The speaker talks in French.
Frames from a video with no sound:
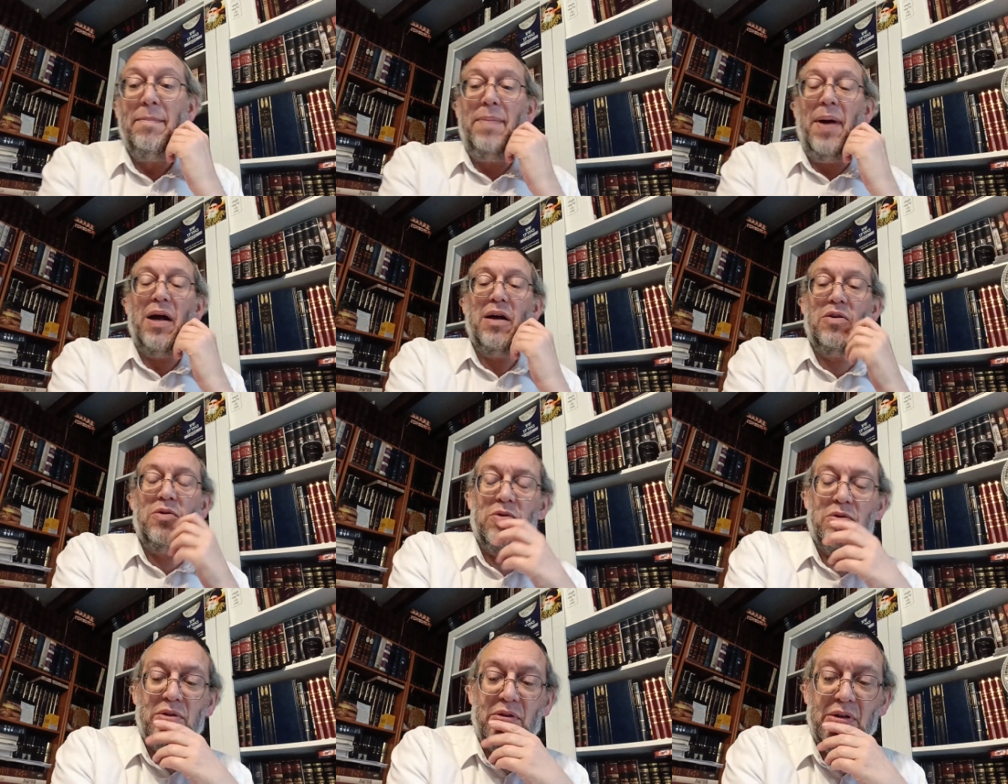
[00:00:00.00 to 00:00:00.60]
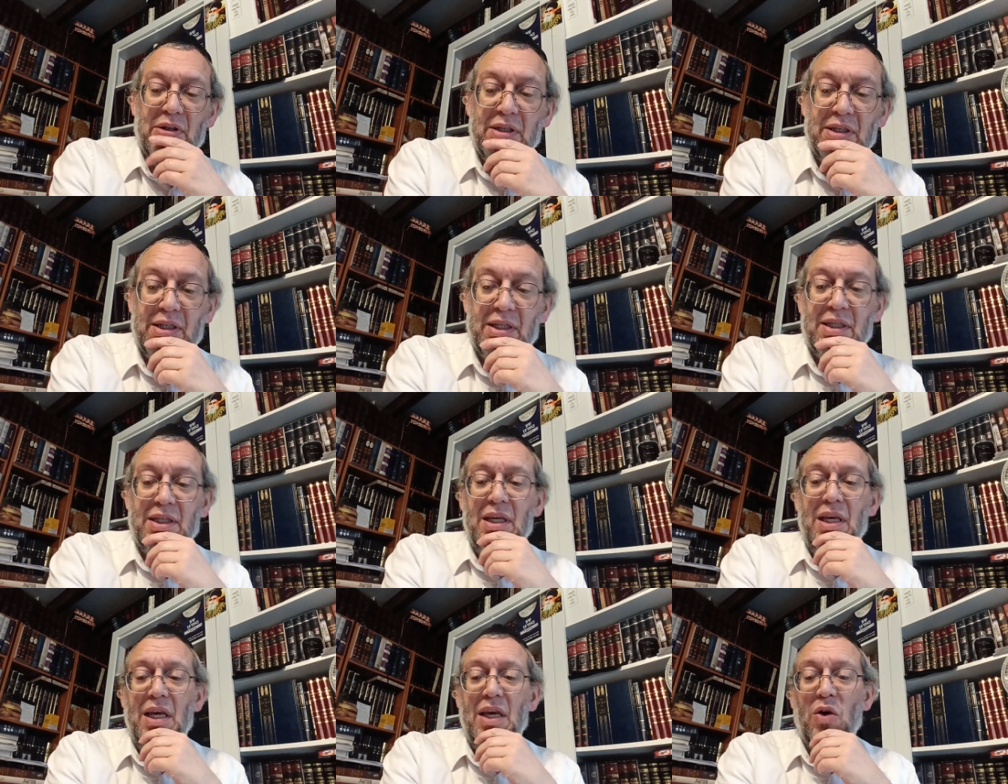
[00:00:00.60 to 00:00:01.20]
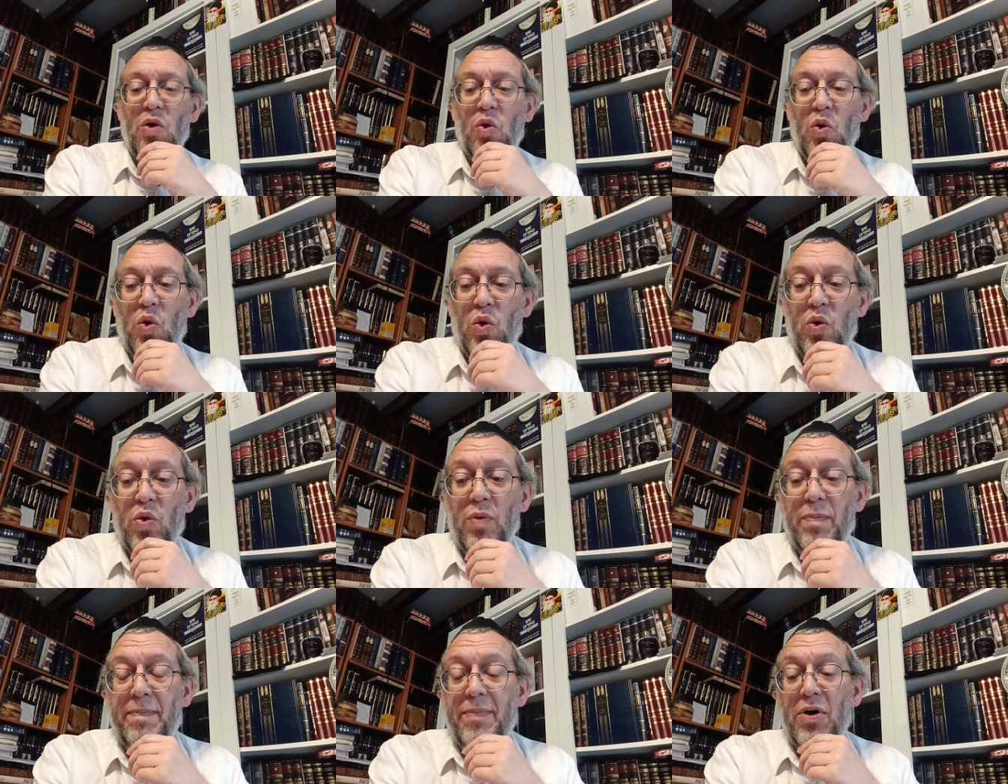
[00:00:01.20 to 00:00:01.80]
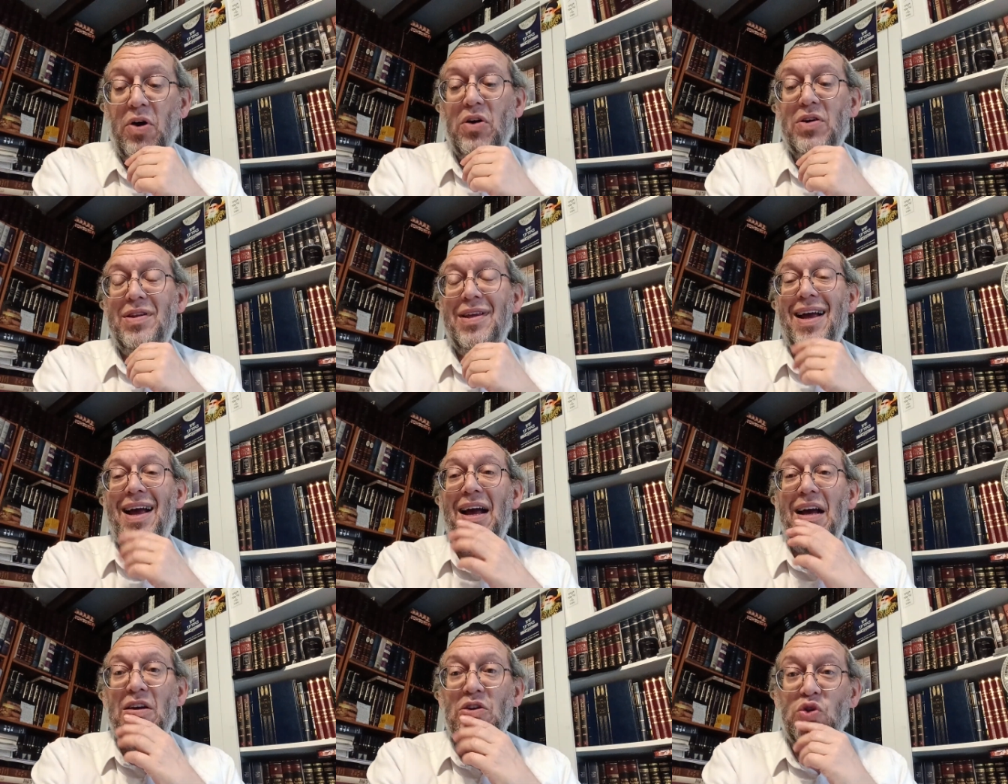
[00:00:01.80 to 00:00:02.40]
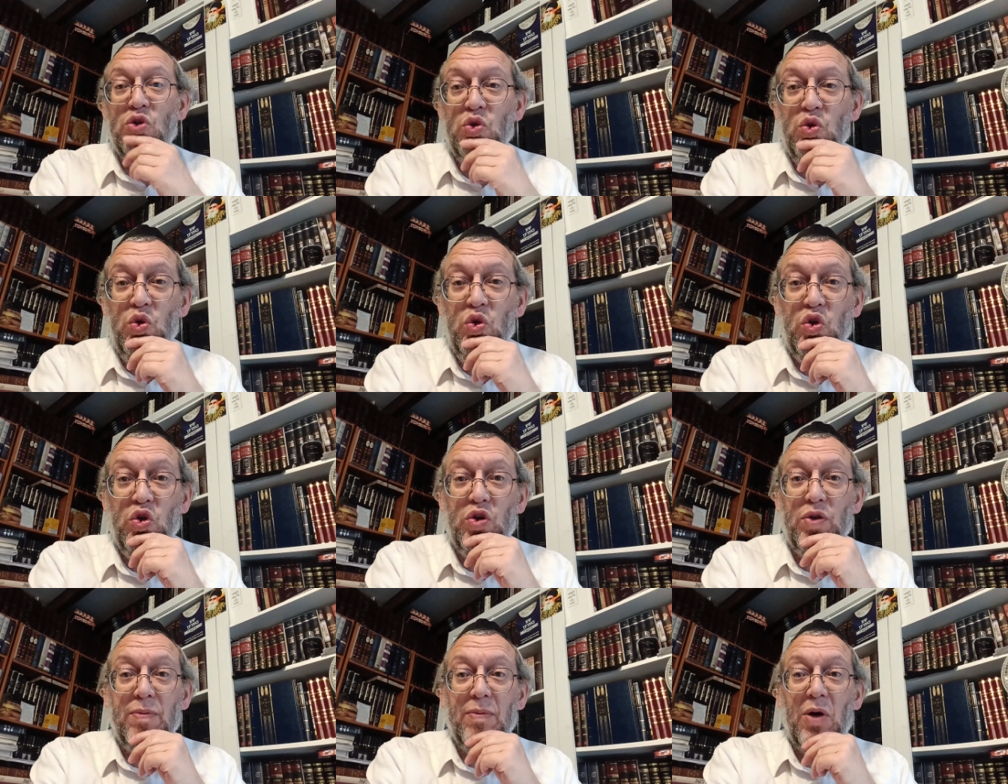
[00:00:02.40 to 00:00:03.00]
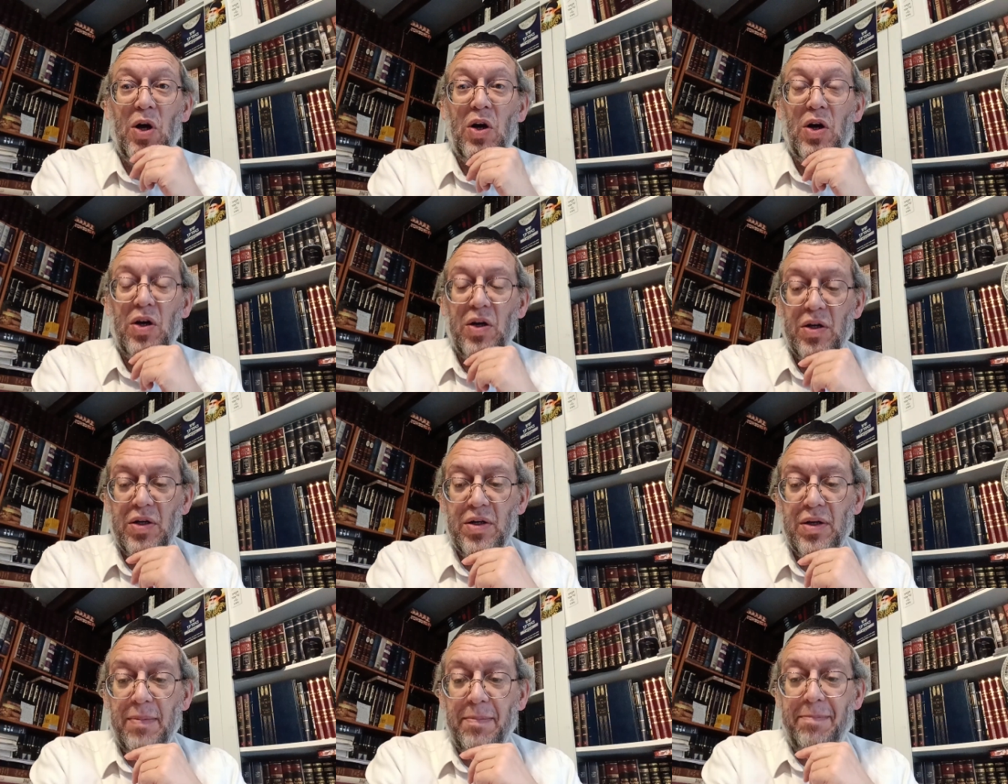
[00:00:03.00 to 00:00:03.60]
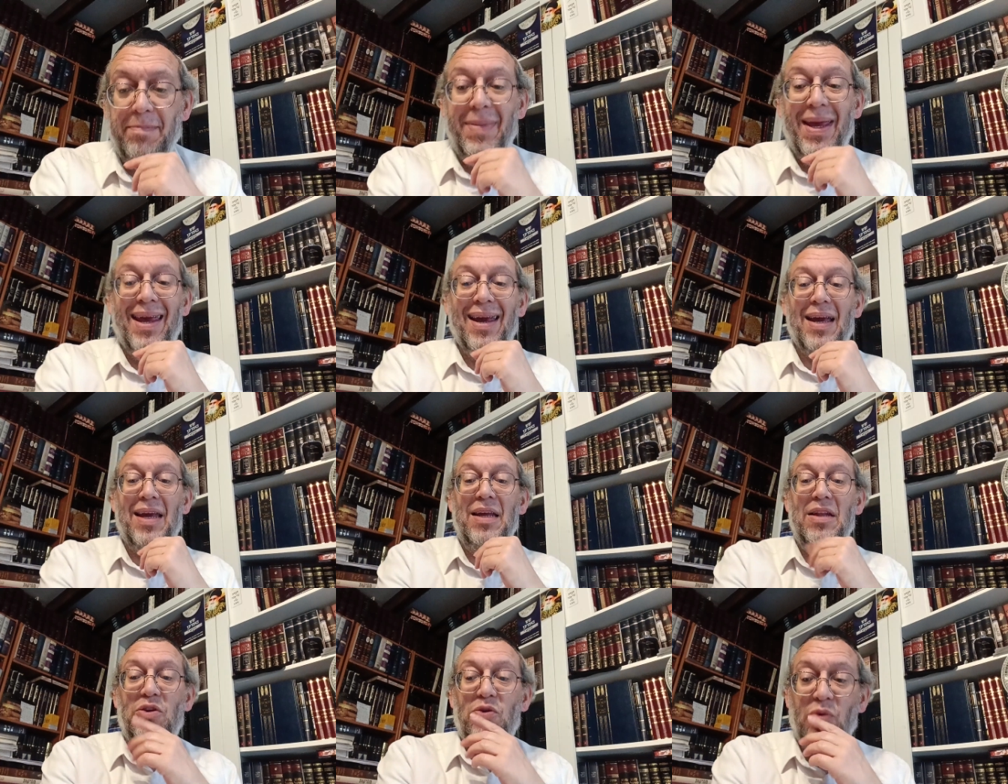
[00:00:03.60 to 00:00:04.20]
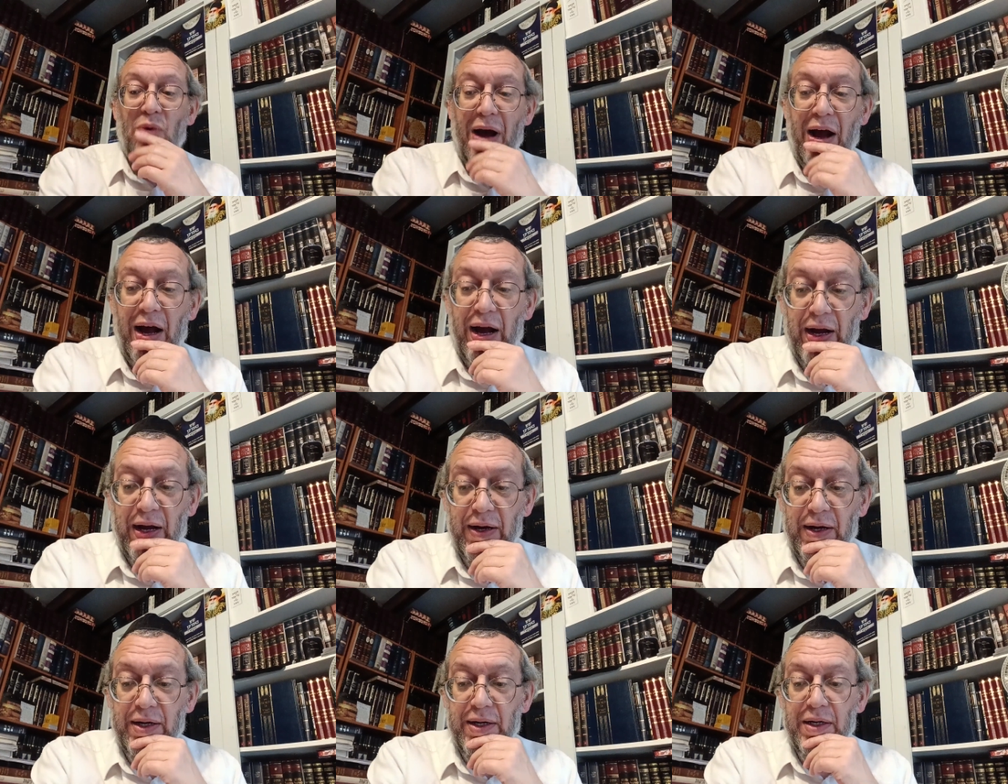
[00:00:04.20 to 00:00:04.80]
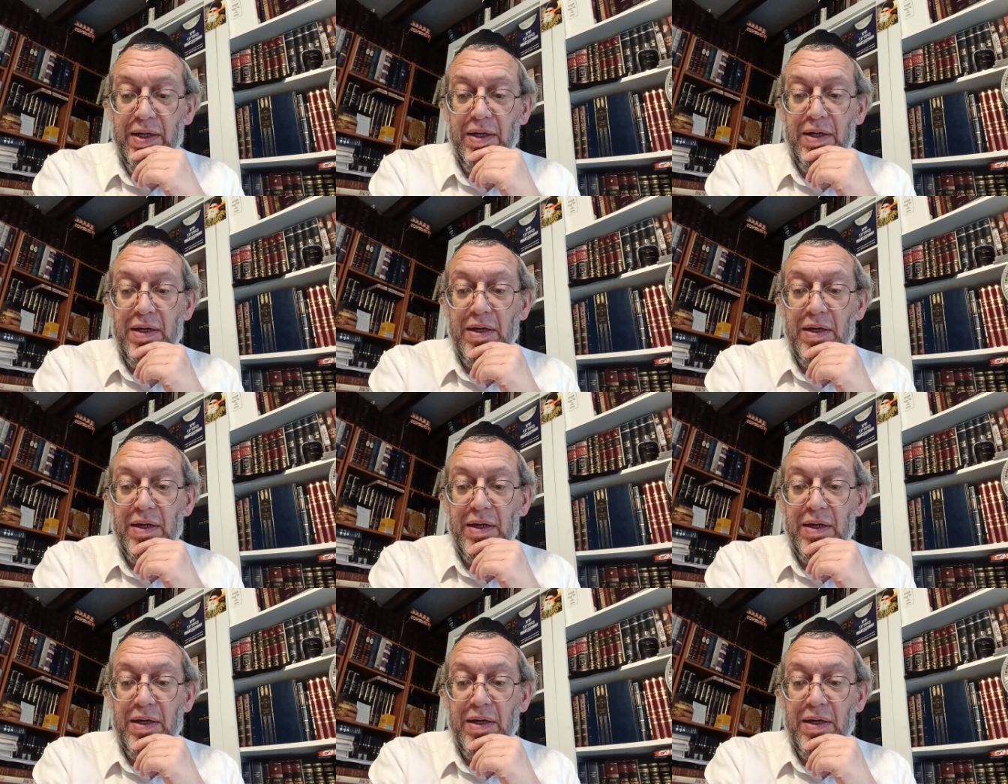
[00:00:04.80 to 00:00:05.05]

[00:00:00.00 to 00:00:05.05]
Par contre, si on porte un jugement méritoire,